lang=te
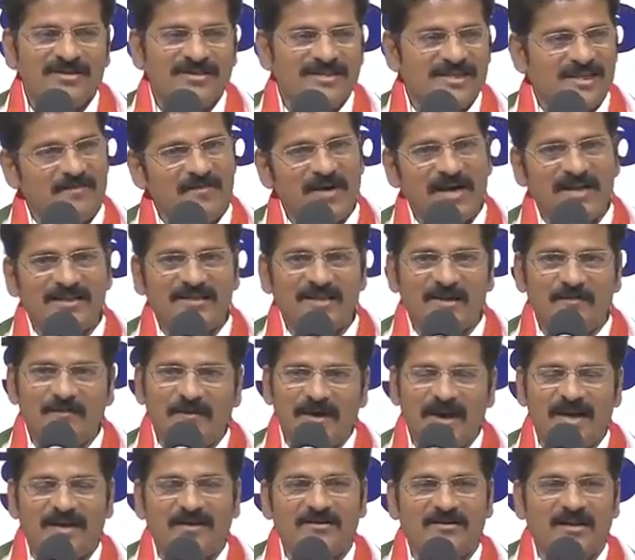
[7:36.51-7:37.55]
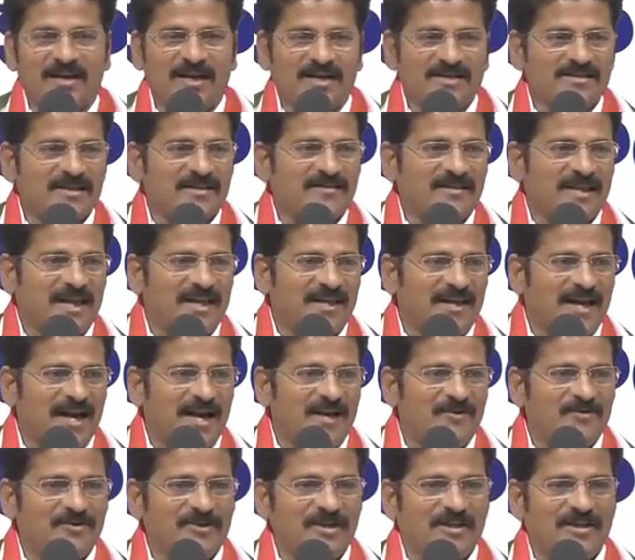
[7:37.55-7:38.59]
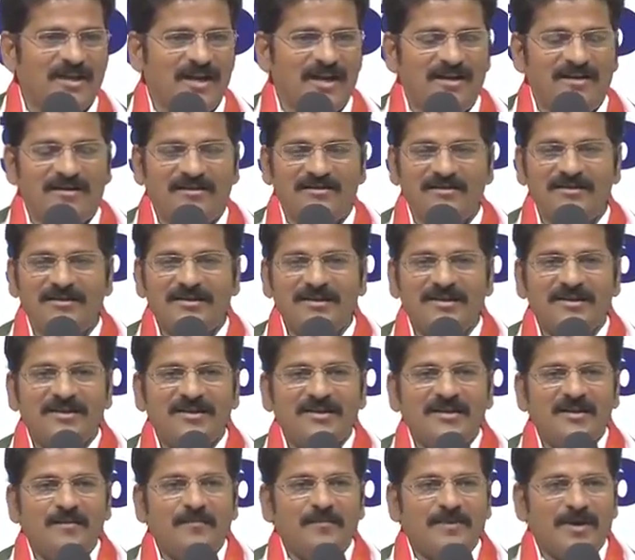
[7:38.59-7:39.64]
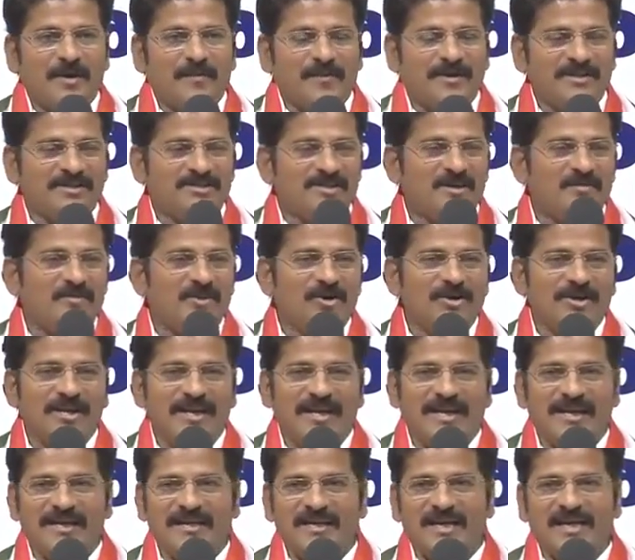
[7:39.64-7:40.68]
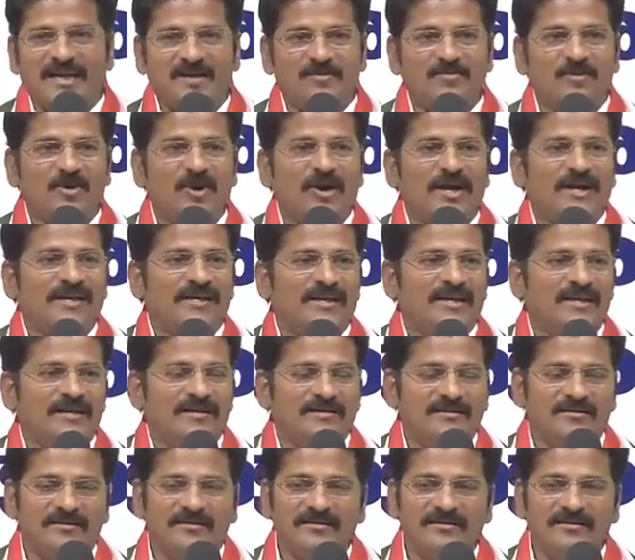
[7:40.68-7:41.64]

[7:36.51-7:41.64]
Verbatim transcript: సీమాంధ్ర పాలకులకు అసలు తలకాయ ఉన్నదా ప్రపంచంలో ఏ నగరంలో అయినా